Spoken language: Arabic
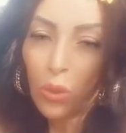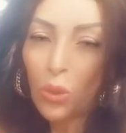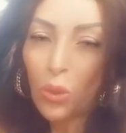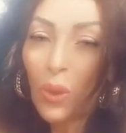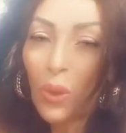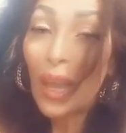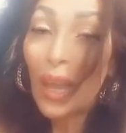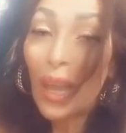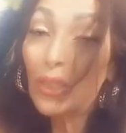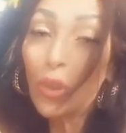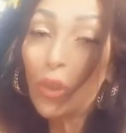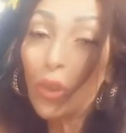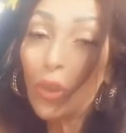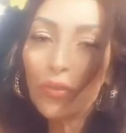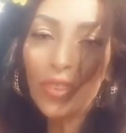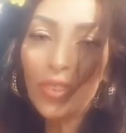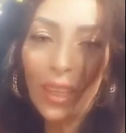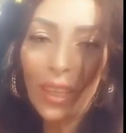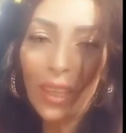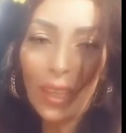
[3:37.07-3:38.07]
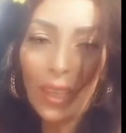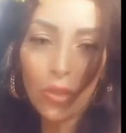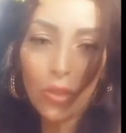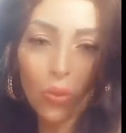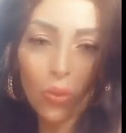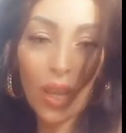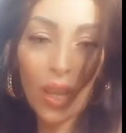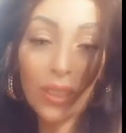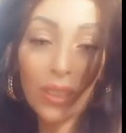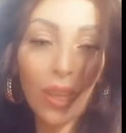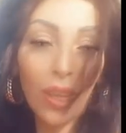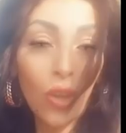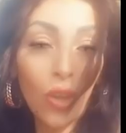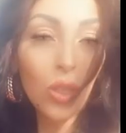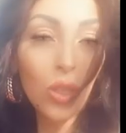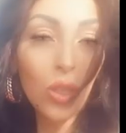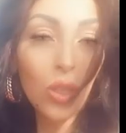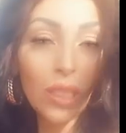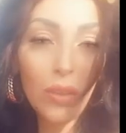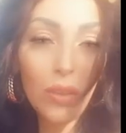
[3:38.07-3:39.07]
كل واحد حر في حياته
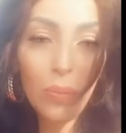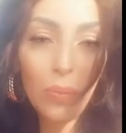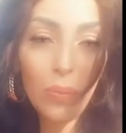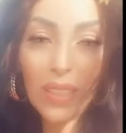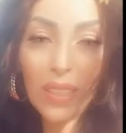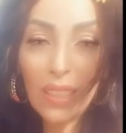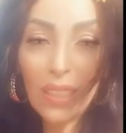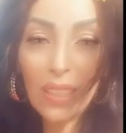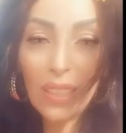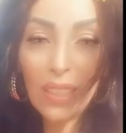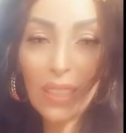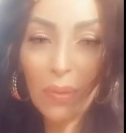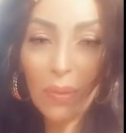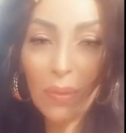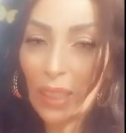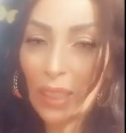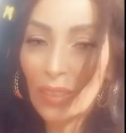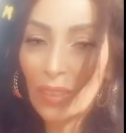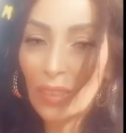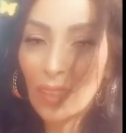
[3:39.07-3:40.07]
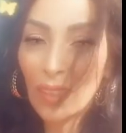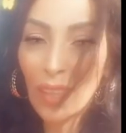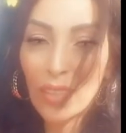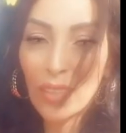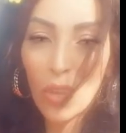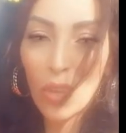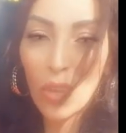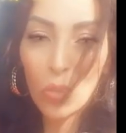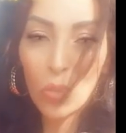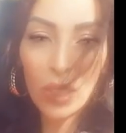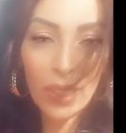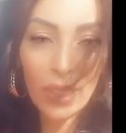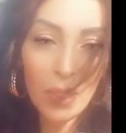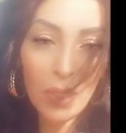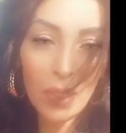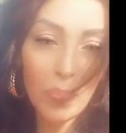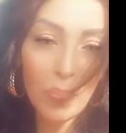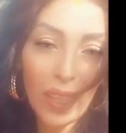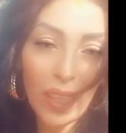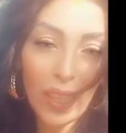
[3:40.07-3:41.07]
انا حره نلبس اللي بغيت ناكل
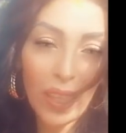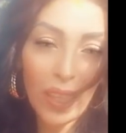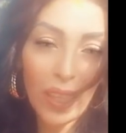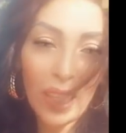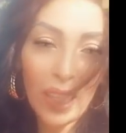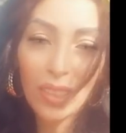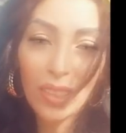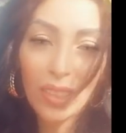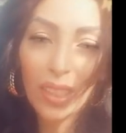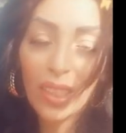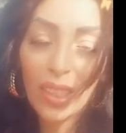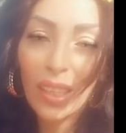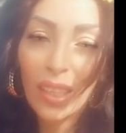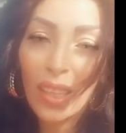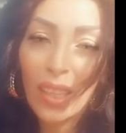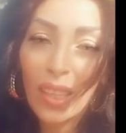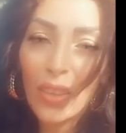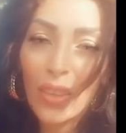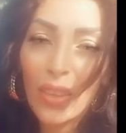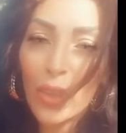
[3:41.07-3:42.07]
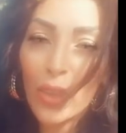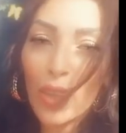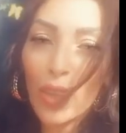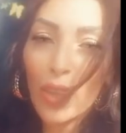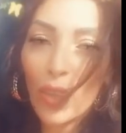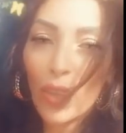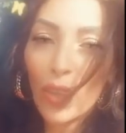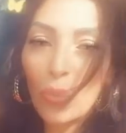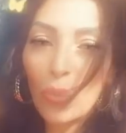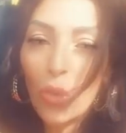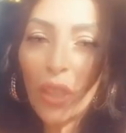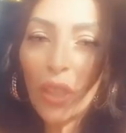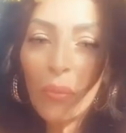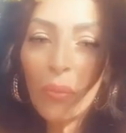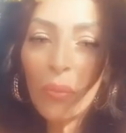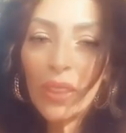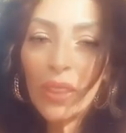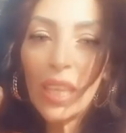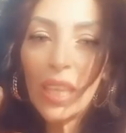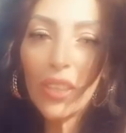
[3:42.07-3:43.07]
اللي بغيت
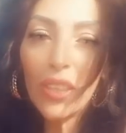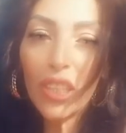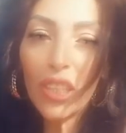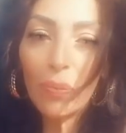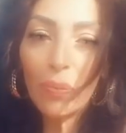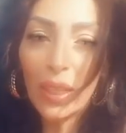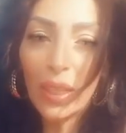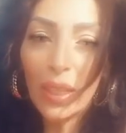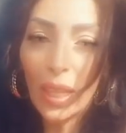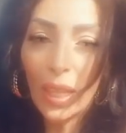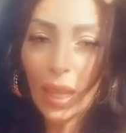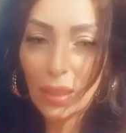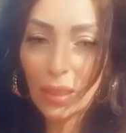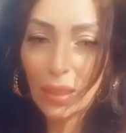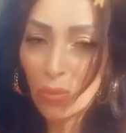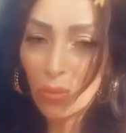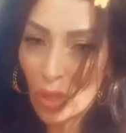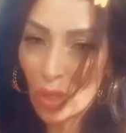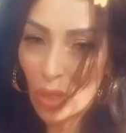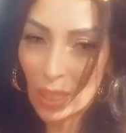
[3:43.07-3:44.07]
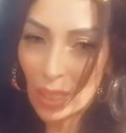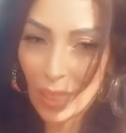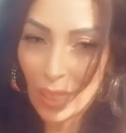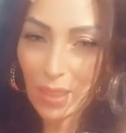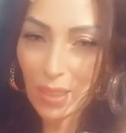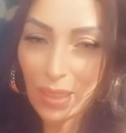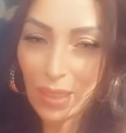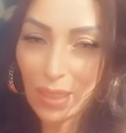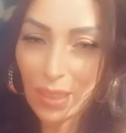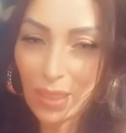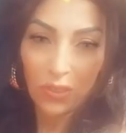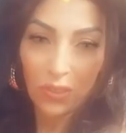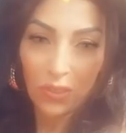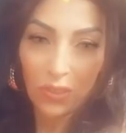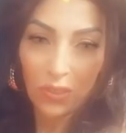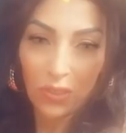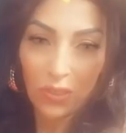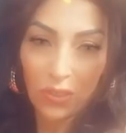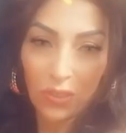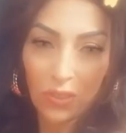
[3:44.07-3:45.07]
المهم ما ناذيش البني ادم وخلاص
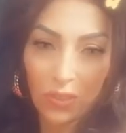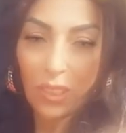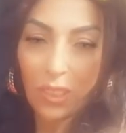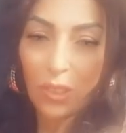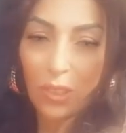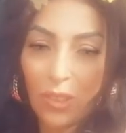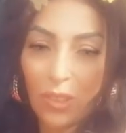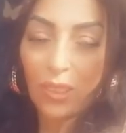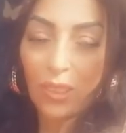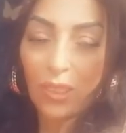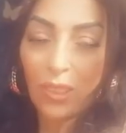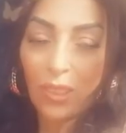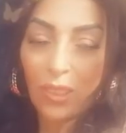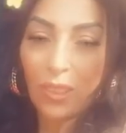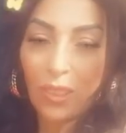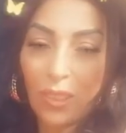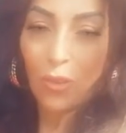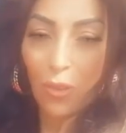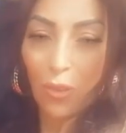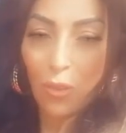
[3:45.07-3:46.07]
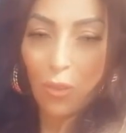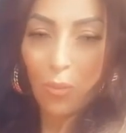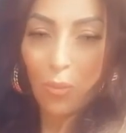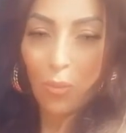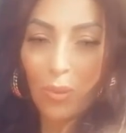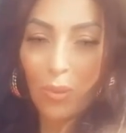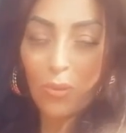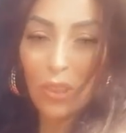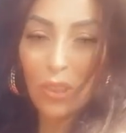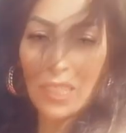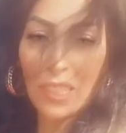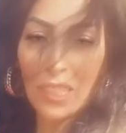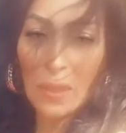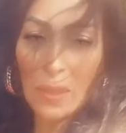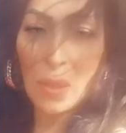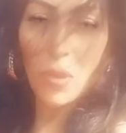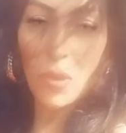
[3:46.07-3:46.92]
وبالمناسبه ما قلتوليش كي